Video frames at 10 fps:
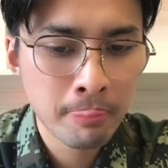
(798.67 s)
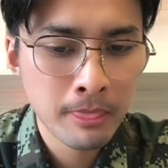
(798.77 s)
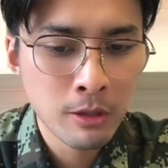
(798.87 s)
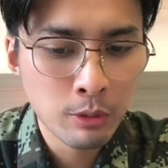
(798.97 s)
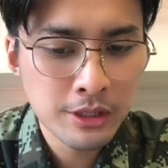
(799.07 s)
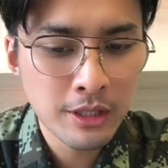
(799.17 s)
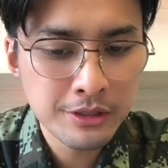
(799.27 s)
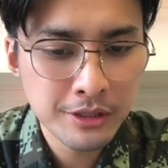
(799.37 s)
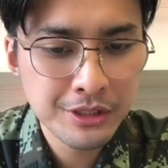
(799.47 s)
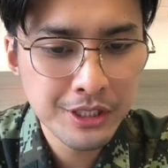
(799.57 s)
文章
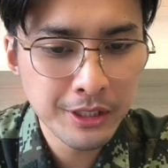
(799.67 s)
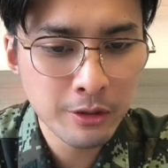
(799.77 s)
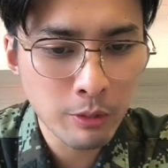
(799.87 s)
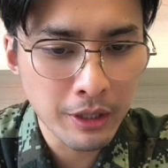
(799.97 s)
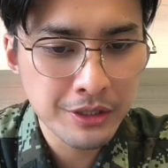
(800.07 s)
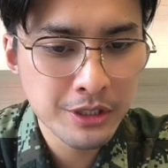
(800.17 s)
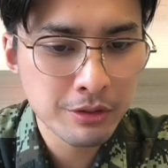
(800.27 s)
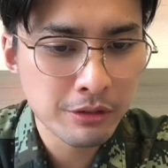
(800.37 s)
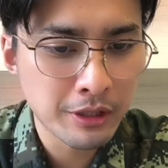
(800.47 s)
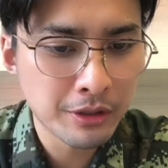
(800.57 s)
称，尽管七国
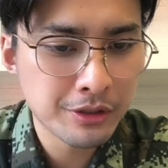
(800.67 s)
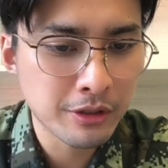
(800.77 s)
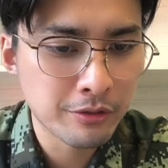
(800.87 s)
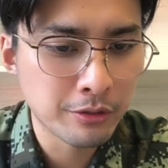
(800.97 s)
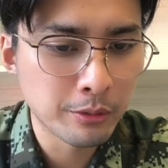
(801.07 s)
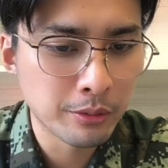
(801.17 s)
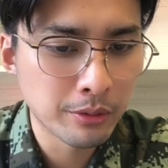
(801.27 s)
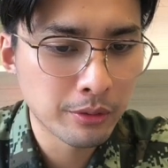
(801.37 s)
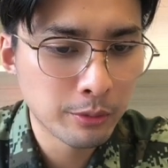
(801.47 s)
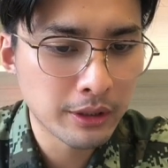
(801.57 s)
集团邀请了所
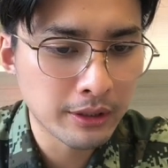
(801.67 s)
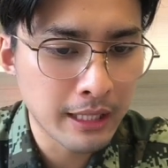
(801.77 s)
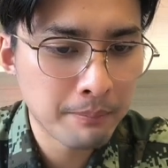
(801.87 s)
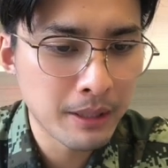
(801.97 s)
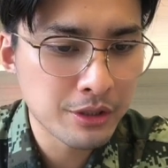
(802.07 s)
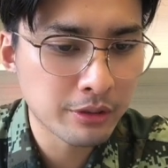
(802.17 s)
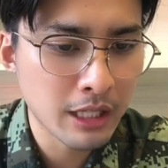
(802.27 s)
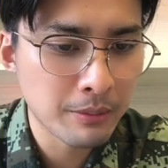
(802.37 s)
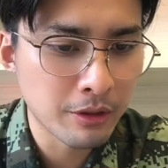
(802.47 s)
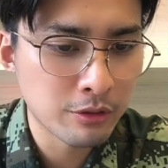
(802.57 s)
谓的南半球
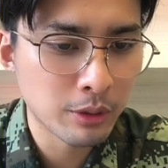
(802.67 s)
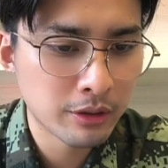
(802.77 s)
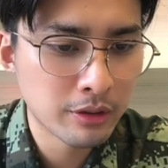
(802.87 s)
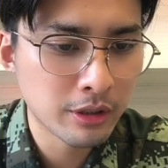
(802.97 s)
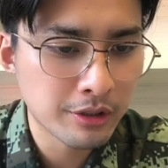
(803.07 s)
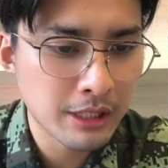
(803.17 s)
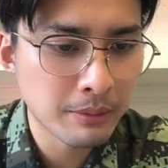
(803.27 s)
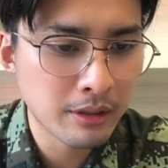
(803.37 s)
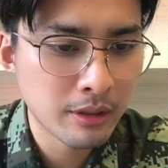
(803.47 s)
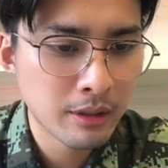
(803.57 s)
代表作为特邀嘉
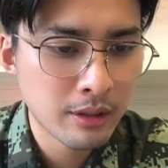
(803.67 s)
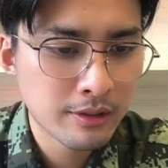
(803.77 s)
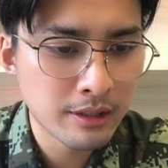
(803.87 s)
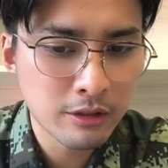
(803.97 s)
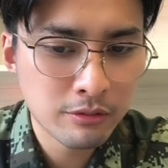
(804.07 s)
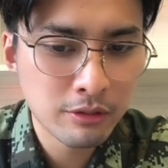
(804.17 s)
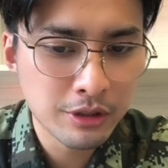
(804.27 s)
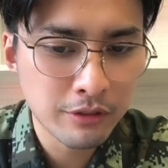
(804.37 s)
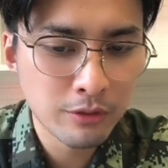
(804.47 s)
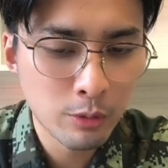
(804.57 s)
宾参加最近
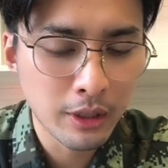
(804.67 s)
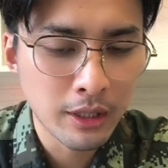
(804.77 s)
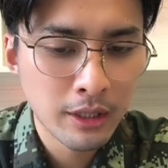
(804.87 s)
的峰会，